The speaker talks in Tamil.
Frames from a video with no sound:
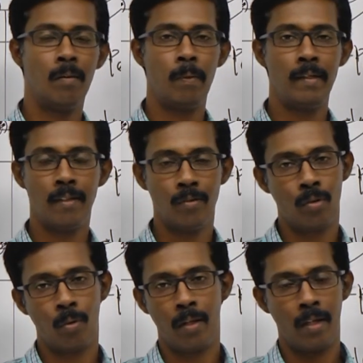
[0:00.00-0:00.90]
பென்சில்
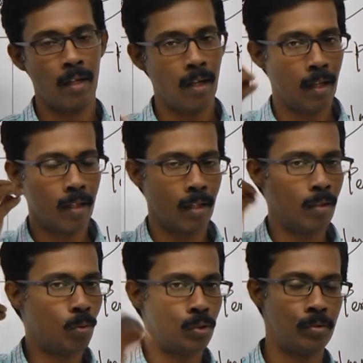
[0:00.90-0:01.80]
விட்டு குடையிறேன் இல்லை
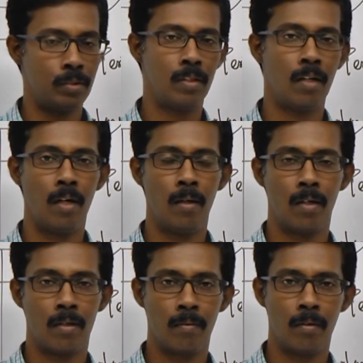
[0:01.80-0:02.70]
ஏதாவது குச்சி வச்சு க
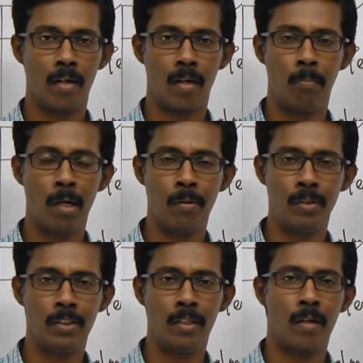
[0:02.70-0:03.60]
பட்
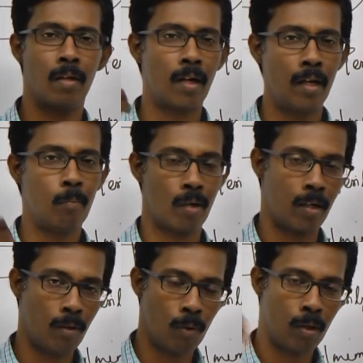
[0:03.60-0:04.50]
வச்சு க்ளீன்
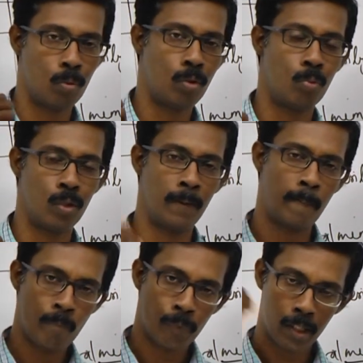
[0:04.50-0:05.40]
பண்ணுறேன்னு உள்ளே குத்தும்போது
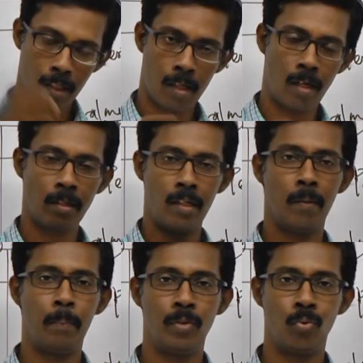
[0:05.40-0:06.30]
அந்த காட்டன்
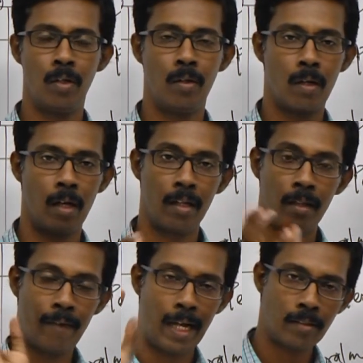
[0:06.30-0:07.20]
டெப்ரிஸ் உள்ளே இருக்கலாம்
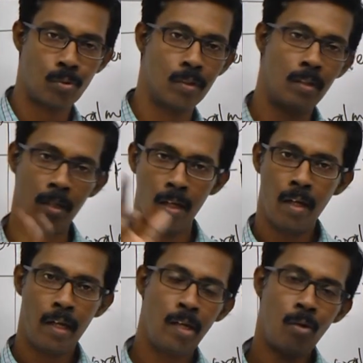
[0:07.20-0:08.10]
அந்த வேக்ஸ் வந்து
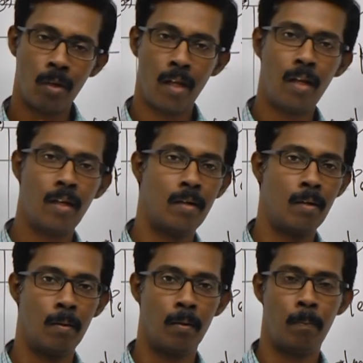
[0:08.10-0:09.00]
இன்னும் நல்ல
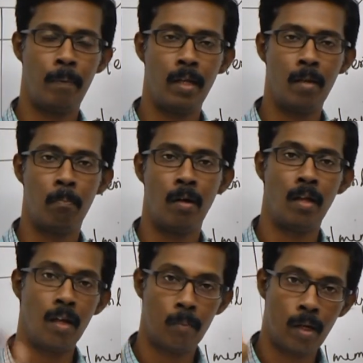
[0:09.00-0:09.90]
பெரிய
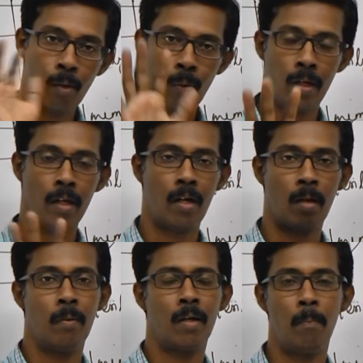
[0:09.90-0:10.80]
பண்டில் மாதிரி உங்கள் இயர்
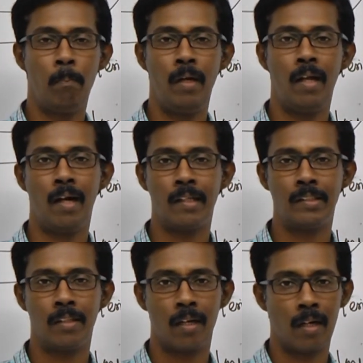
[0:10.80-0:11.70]
ட்ரம்மை கம்ப்ளீட்டாக
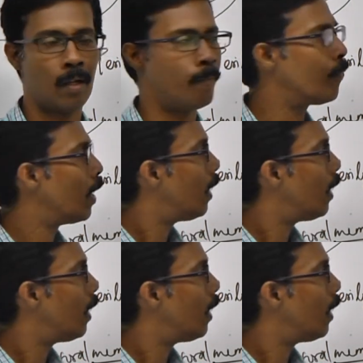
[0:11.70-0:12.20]
அடைச்சிருந்துருக்கலாம்